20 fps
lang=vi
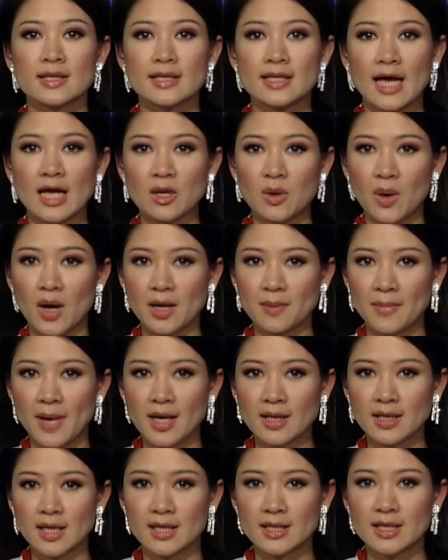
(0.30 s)
Đài Loan
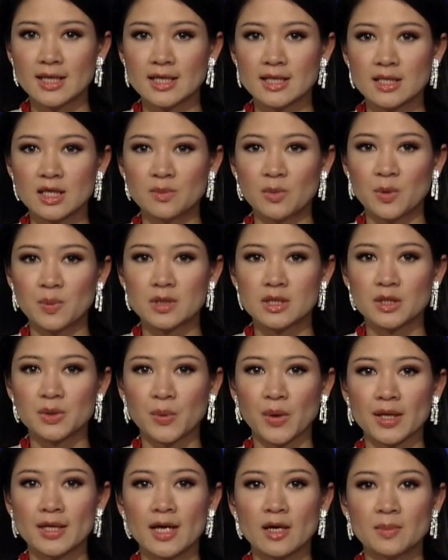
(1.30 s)
bác đề nghị từ một cựu
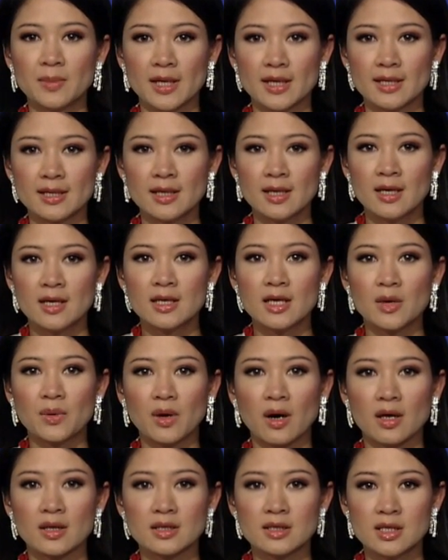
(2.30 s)
ngoại giao Mỹ kêu
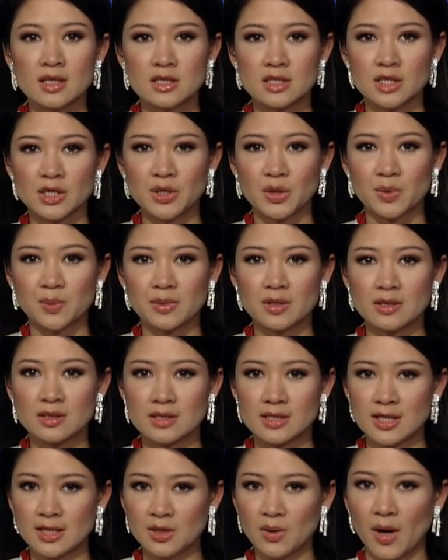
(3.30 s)
gọi ngưng sử dụng
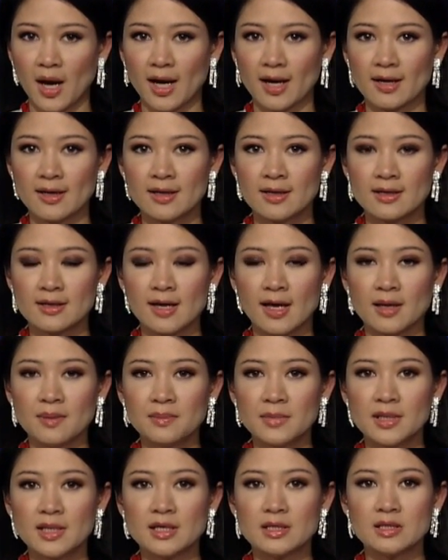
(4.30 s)
đường chín đoạn để
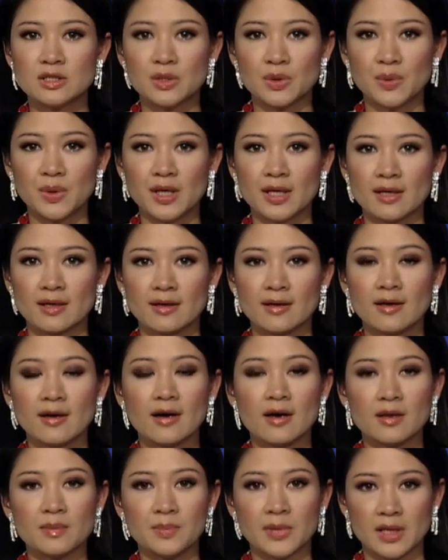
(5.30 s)
minh định chủ quyền
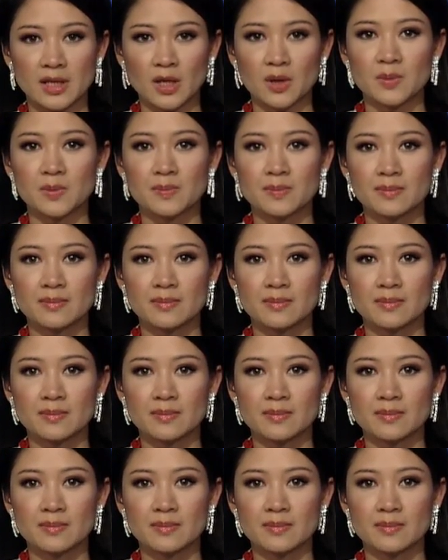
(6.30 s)
ở Biển Đông.